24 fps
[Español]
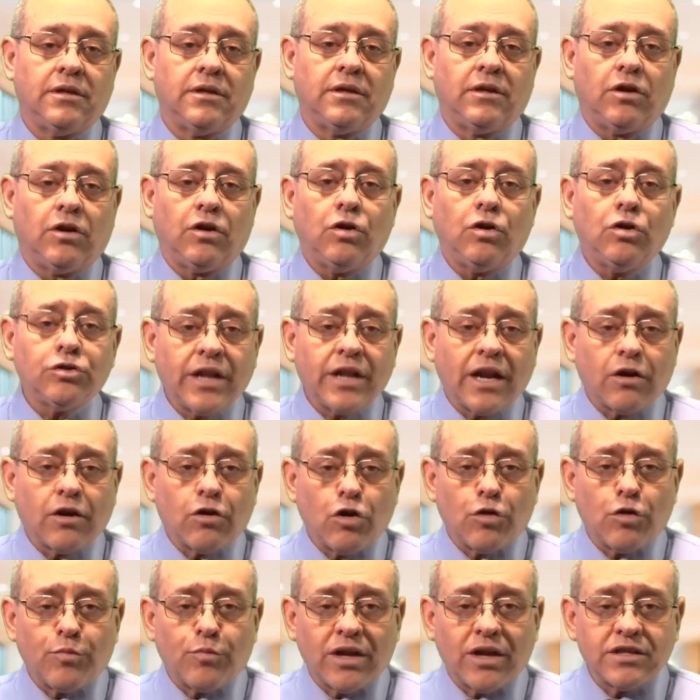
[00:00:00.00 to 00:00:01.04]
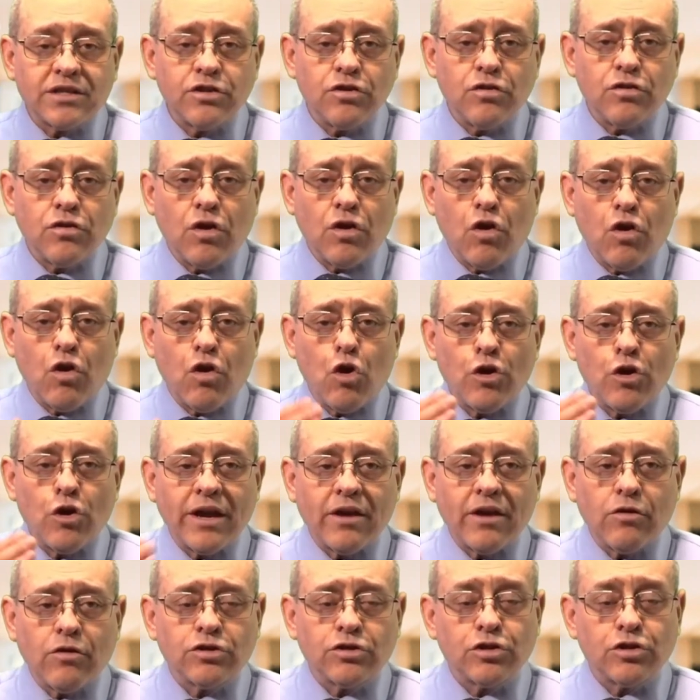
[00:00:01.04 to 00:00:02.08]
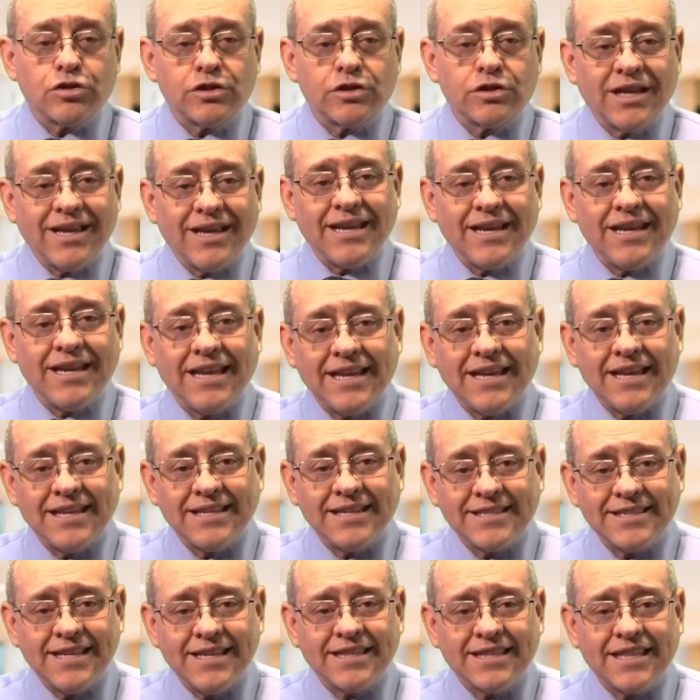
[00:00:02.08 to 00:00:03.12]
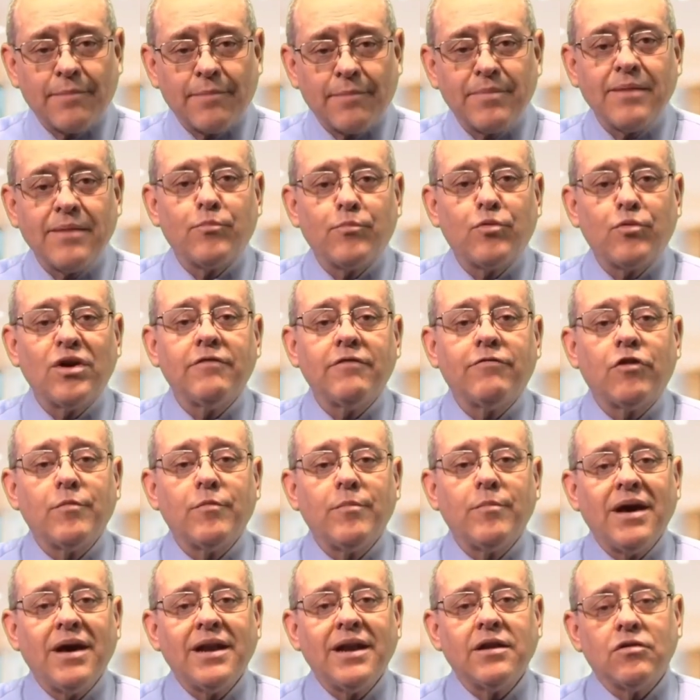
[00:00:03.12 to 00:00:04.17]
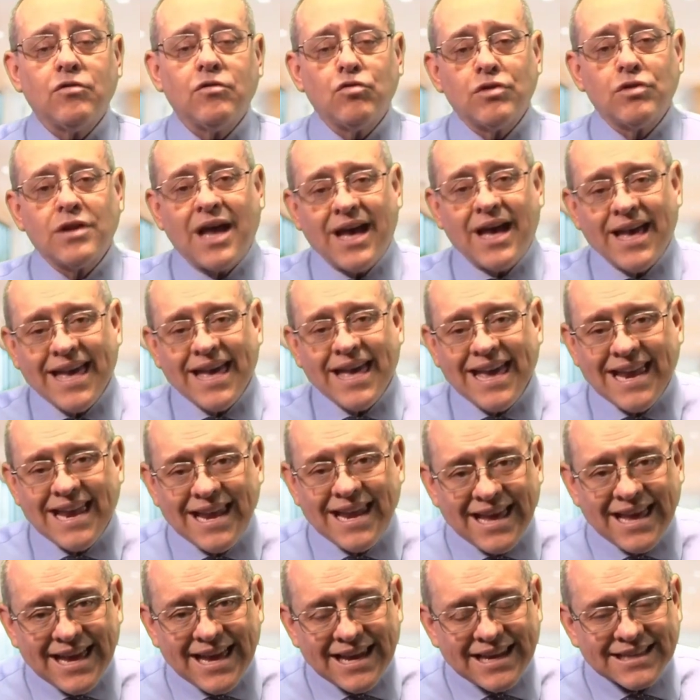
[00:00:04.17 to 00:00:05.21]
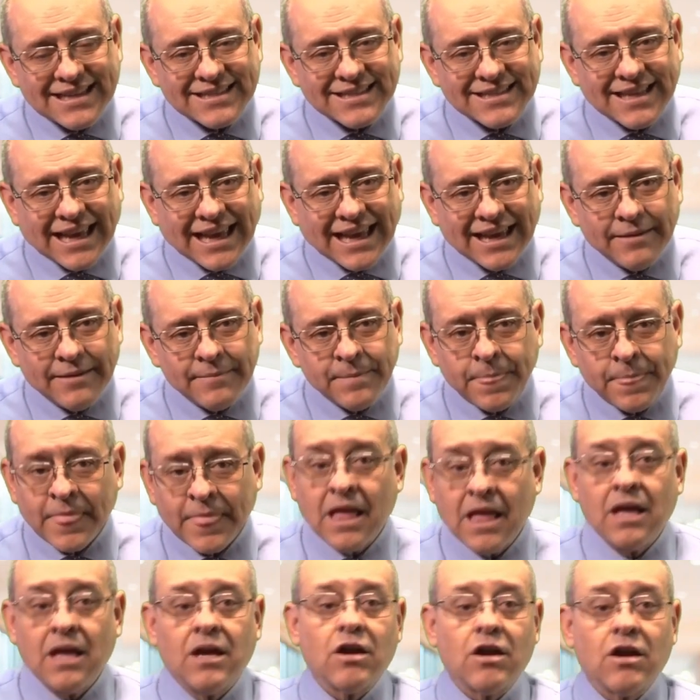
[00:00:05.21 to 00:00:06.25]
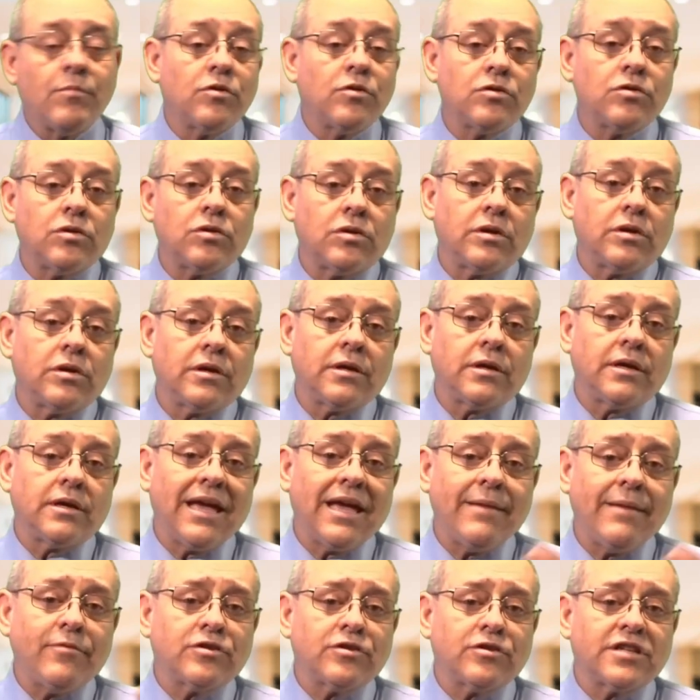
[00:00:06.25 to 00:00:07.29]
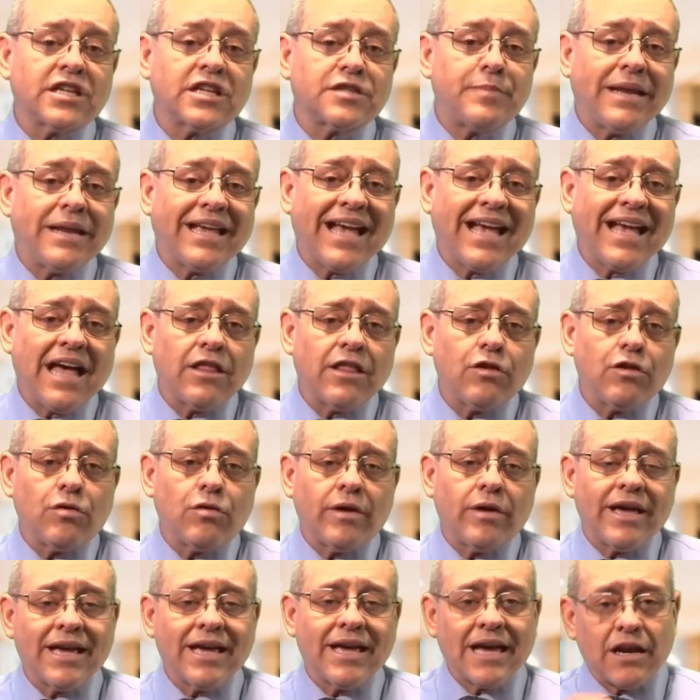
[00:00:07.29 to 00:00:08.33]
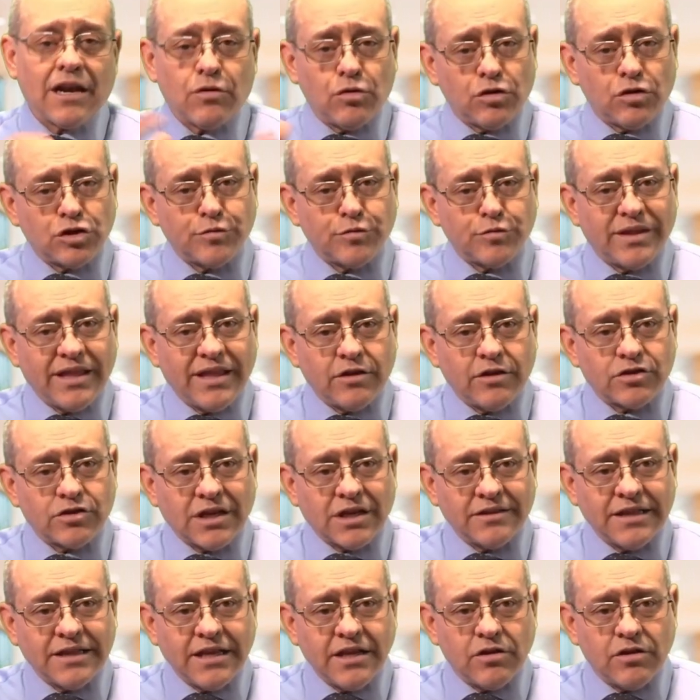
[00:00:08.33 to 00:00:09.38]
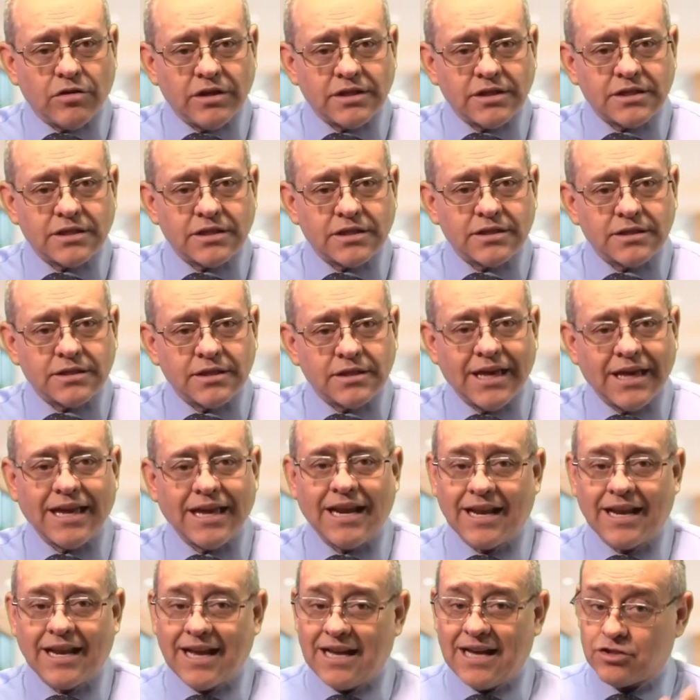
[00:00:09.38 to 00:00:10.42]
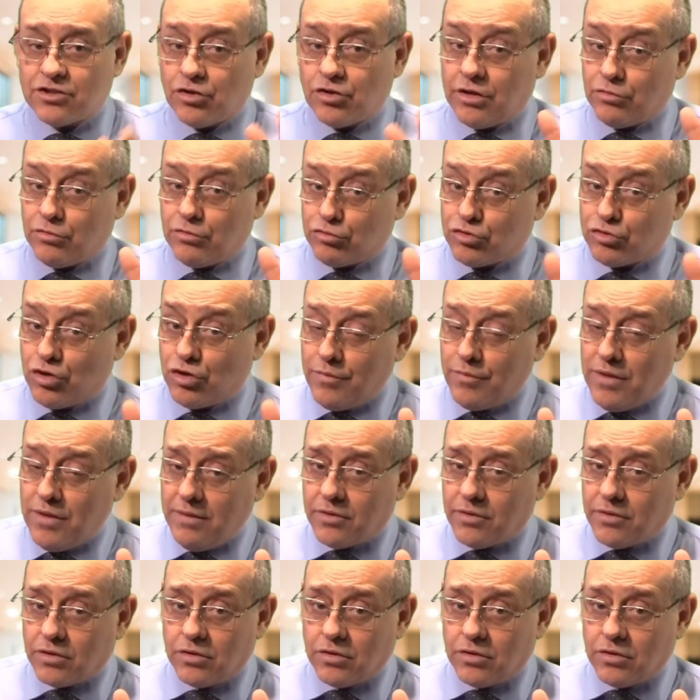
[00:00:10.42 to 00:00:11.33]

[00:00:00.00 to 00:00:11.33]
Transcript: Otra corporación o negocios de LLC también puede formar una LLC. Como hemos explicado en algunos videos anteriores, en el caso de un solo miembro,